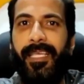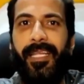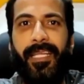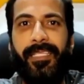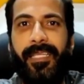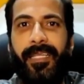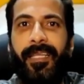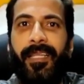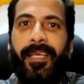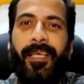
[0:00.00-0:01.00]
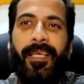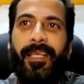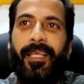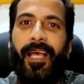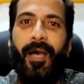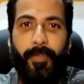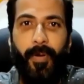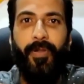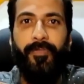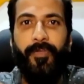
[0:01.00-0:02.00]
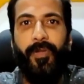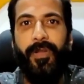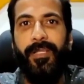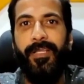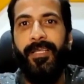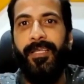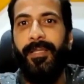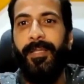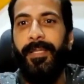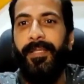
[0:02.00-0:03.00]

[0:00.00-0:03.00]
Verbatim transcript: செயற்கை சரியில்லை அப்பாவோட ஃபோட்டோ எடுங்க